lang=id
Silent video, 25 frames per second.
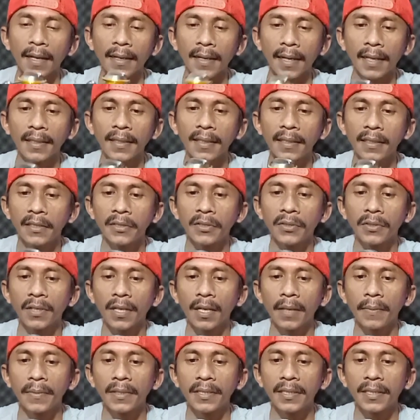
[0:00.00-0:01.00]
Nanti ini
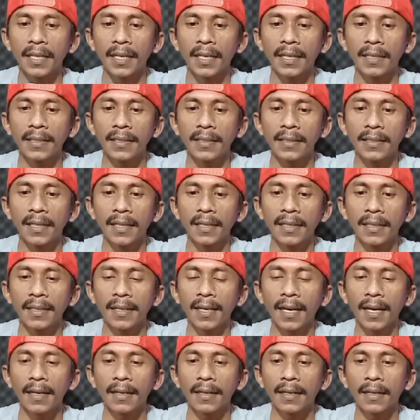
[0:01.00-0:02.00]
juga bisa
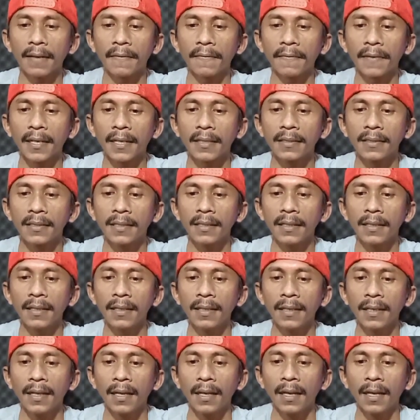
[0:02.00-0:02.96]
dijadikan referensi